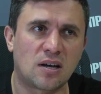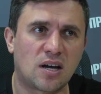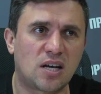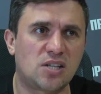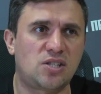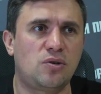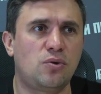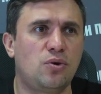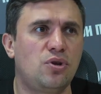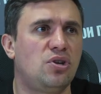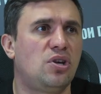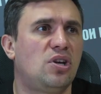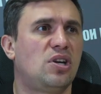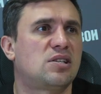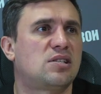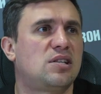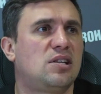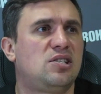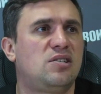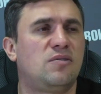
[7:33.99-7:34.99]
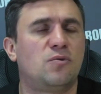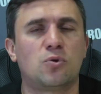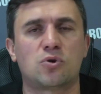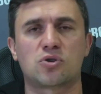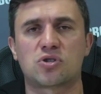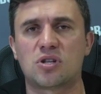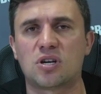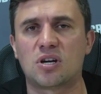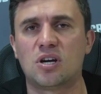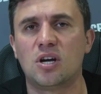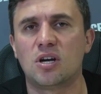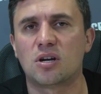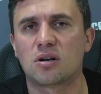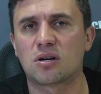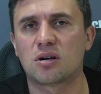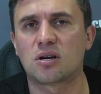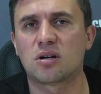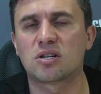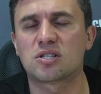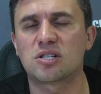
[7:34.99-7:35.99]
А сегодня, если 90
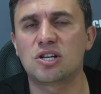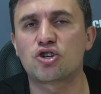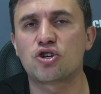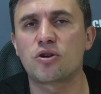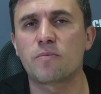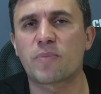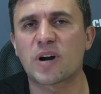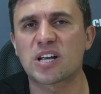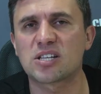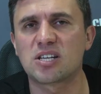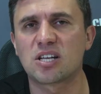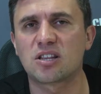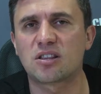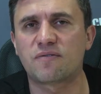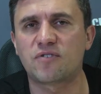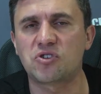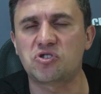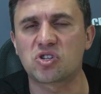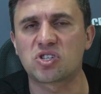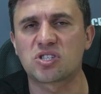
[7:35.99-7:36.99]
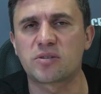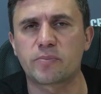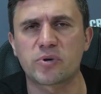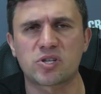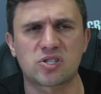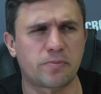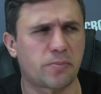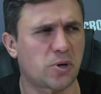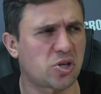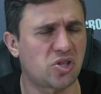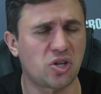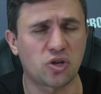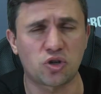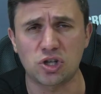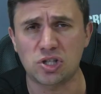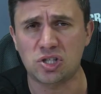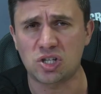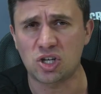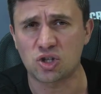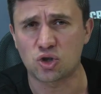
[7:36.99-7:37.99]
э, с лишним процентов этих запасных
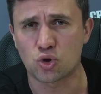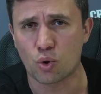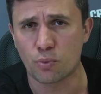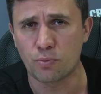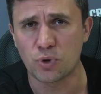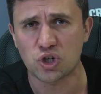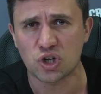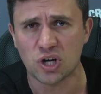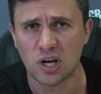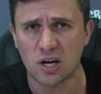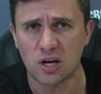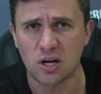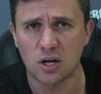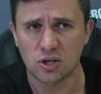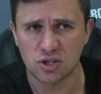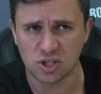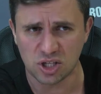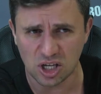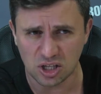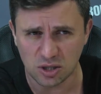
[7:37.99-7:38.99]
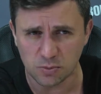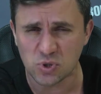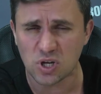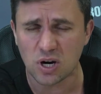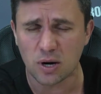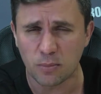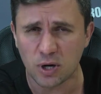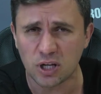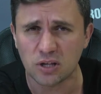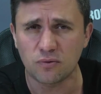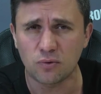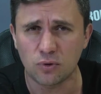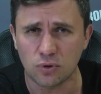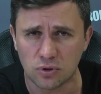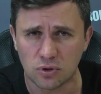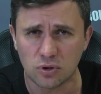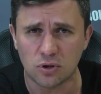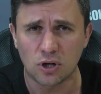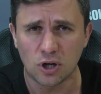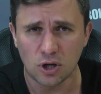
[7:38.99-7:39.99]
частей из-за рубежа, на этом
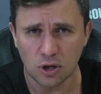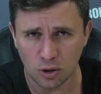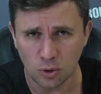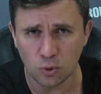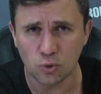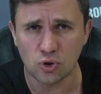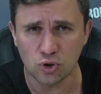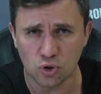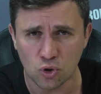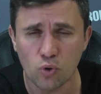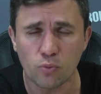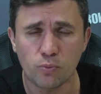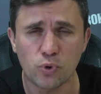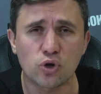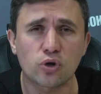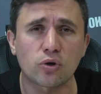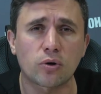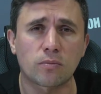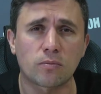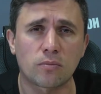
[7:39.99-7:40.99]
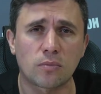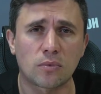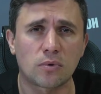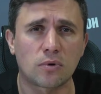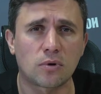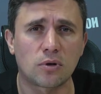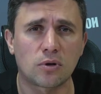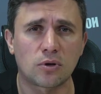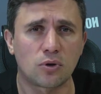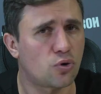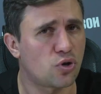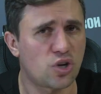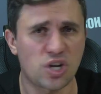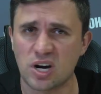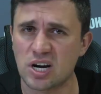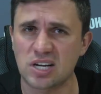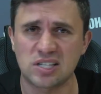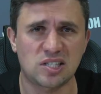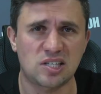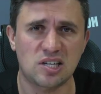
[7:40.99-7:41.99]
зарабатывают э, люди за рубежом, но
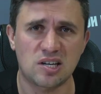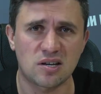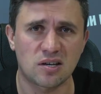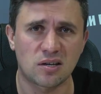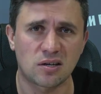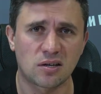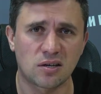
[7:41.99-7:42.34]
не Россия.